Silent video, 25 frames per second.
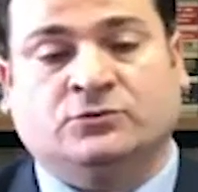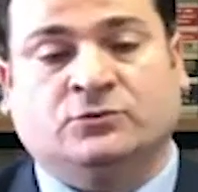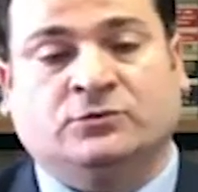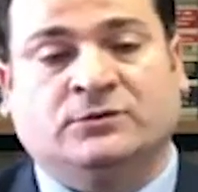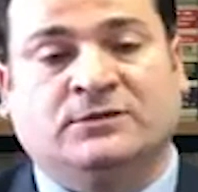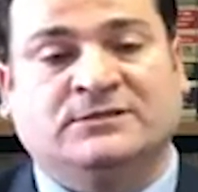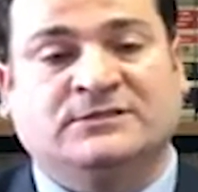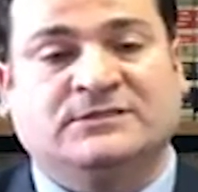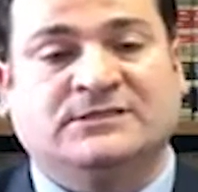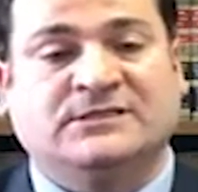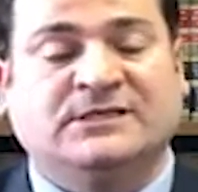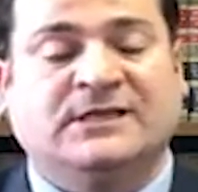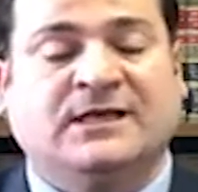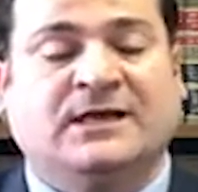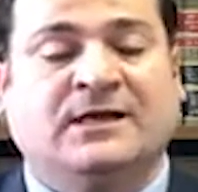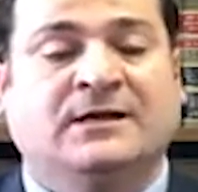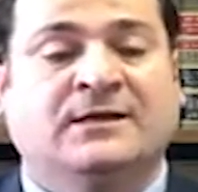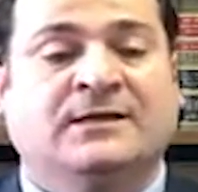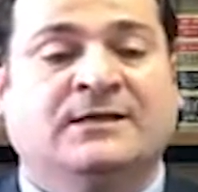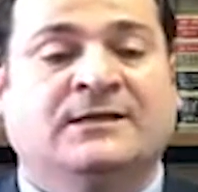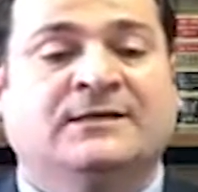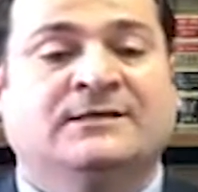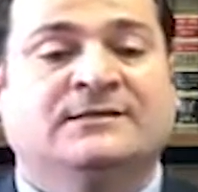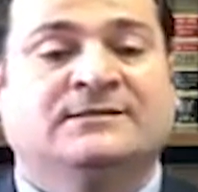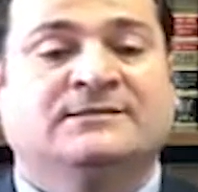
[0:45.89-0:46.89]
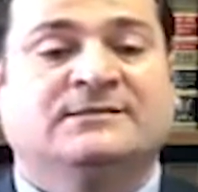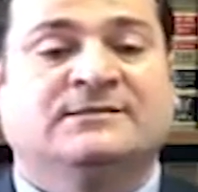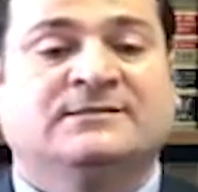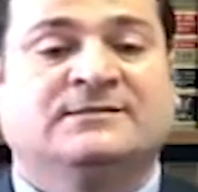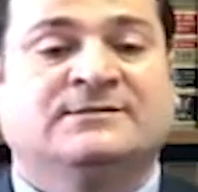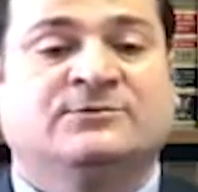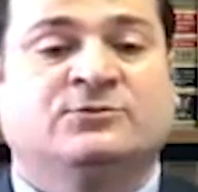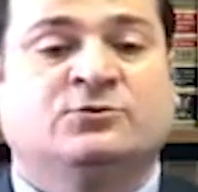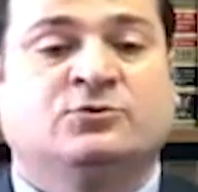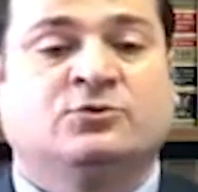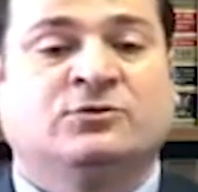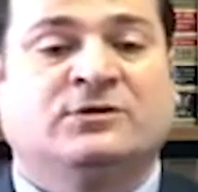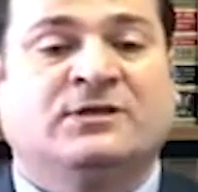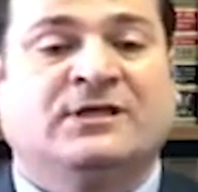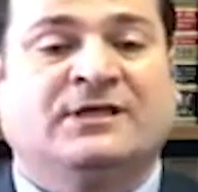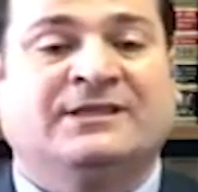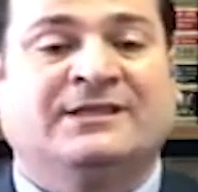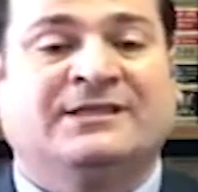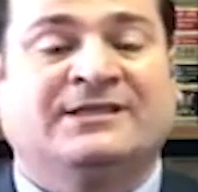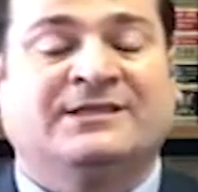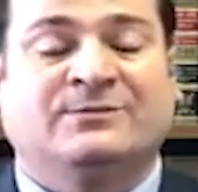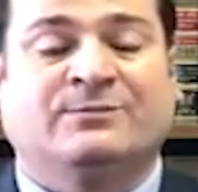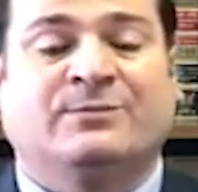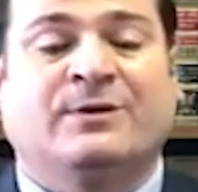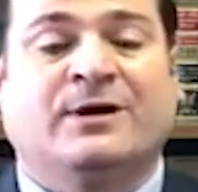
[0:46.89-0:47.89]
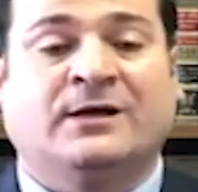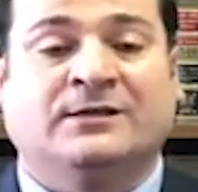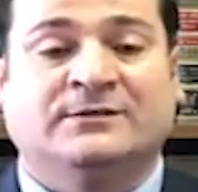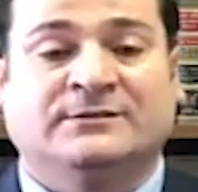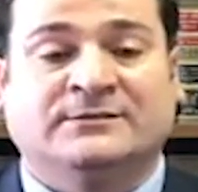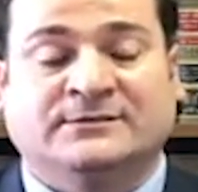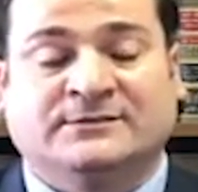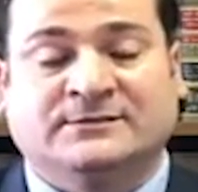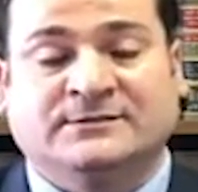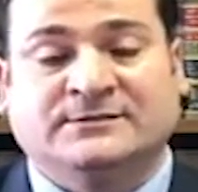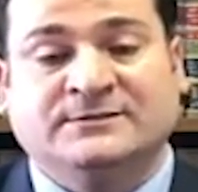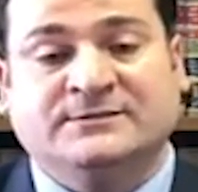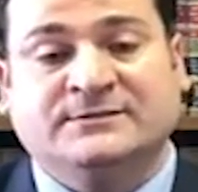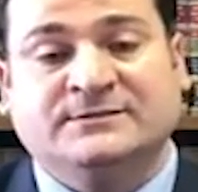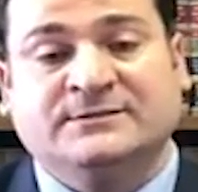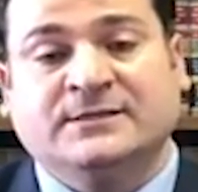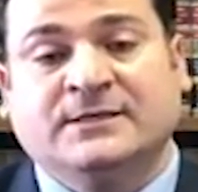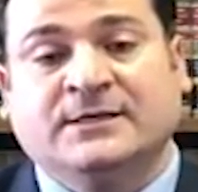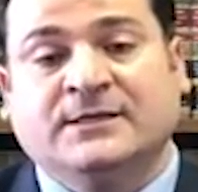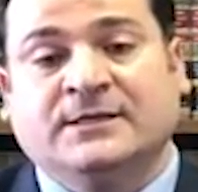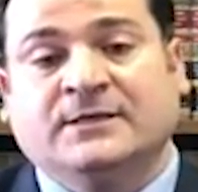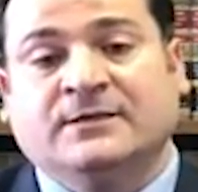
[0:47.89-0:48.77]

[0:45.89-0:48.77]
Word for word: Dolayısıyla sizin Türkiye'deki bağlarınız